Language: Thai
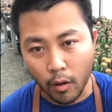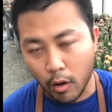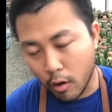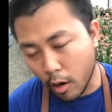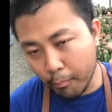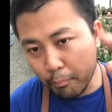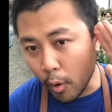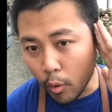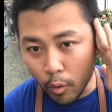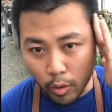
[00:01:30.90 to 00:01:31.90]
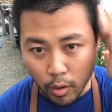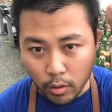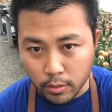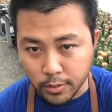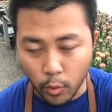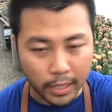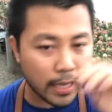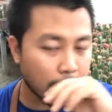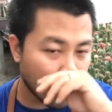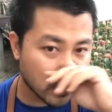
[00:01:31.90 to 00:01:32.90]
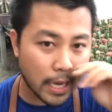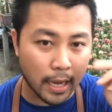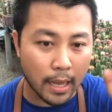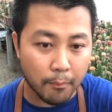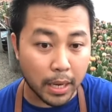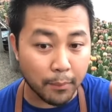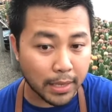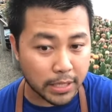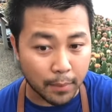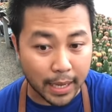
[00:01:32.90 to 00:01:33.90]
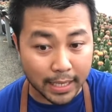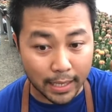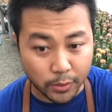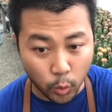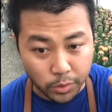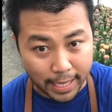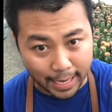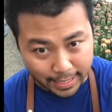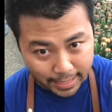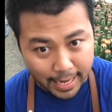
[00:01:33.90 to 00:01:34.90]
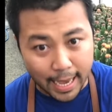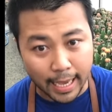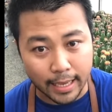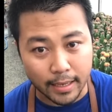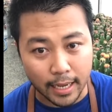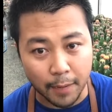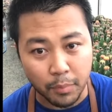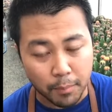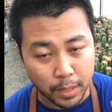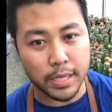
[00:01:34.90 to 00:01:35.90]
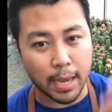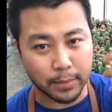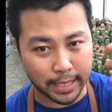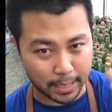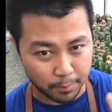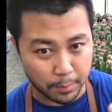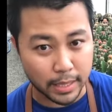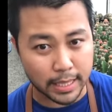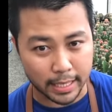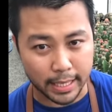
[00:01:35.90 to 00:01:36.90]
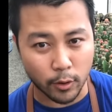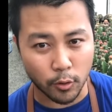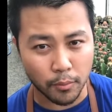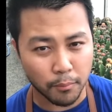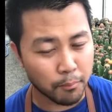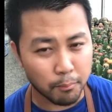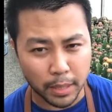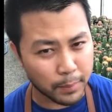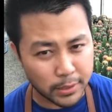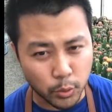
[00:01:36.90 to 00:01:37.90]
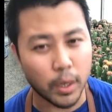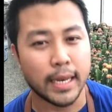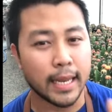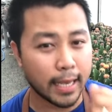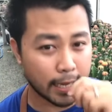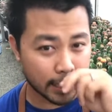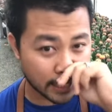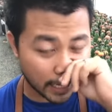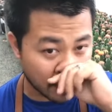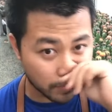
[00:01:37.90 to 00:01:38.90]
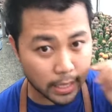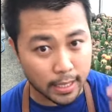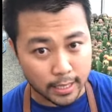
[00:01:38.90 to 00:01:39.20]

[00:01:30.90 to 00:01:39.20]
กล้อง Oppo กล้อง Sony อะไรก็ช่าง มันไม่สามารถที่จะสู้แสงอาทิตย์ได้นะครับสิ่งทุกอย่างมันจะเห็นเป็นมิติเดียว มันไม่สวยนั่นเองนะครับ